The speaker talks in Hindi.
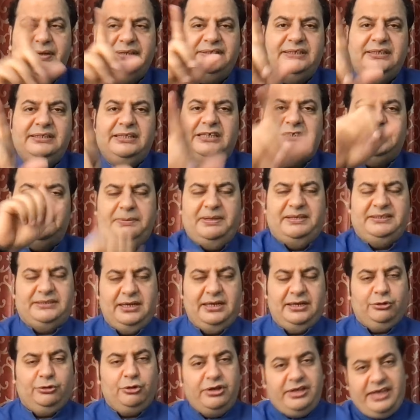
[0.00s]
में से दस
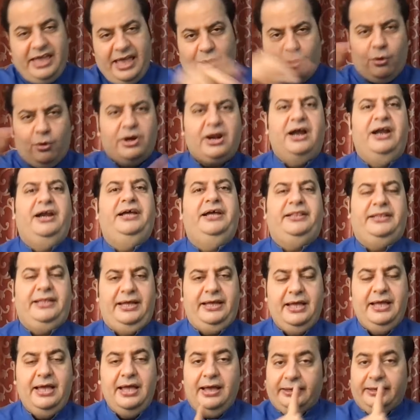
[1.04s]
पैसा है तो ये एक और गणित है